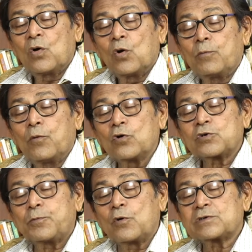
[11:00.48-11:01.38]
ও ফোঁস
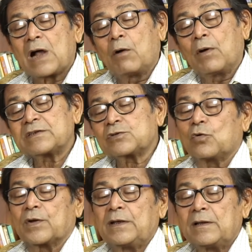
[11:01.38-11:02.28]
ফোঁস আওয়াজ
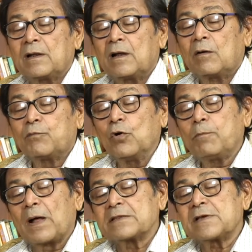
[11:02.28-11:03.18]
করে ফুল
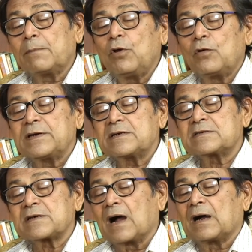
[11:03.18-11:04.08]
পাঞ্জাব লরির
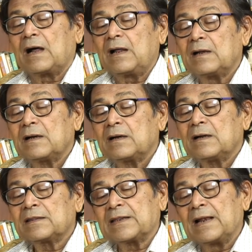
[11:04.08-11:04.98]
চাকা
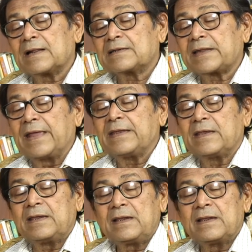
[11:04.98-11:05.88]
তেলের
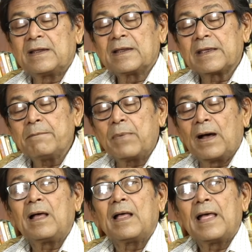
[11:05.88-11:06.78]
ট্যাঙ্কি কিংবা
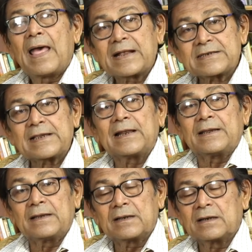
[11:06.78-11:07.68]
অ্যাক্সেলে
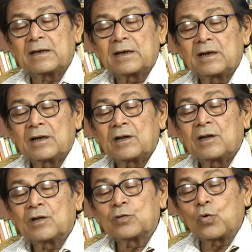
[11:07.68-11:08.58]

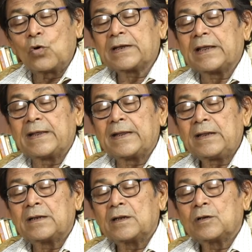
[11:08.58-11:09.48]
দোল খেয়ে
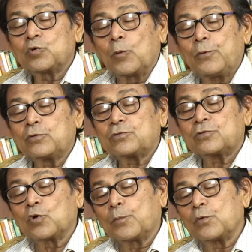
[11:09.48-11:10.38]
থুপুস
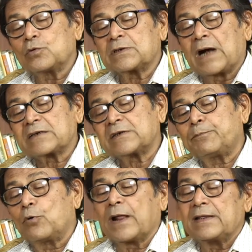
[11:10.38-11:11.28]
থুপুস ঘাসে
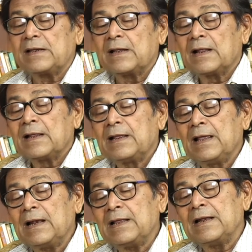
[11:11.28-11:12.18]
পড়েই
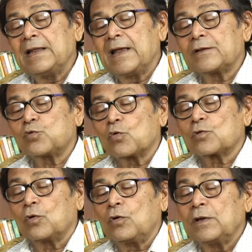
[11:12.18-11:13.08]
হিল হিলিয়ে
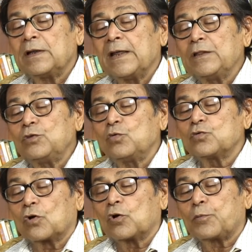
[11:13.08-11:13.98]
ছুটল হিন্দু
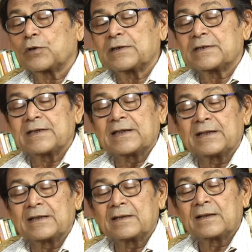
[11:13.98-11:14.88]
জনপদের দিকে
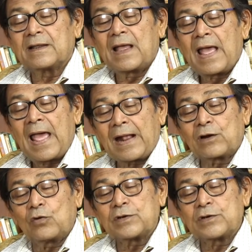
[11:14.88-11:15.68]
এক লরি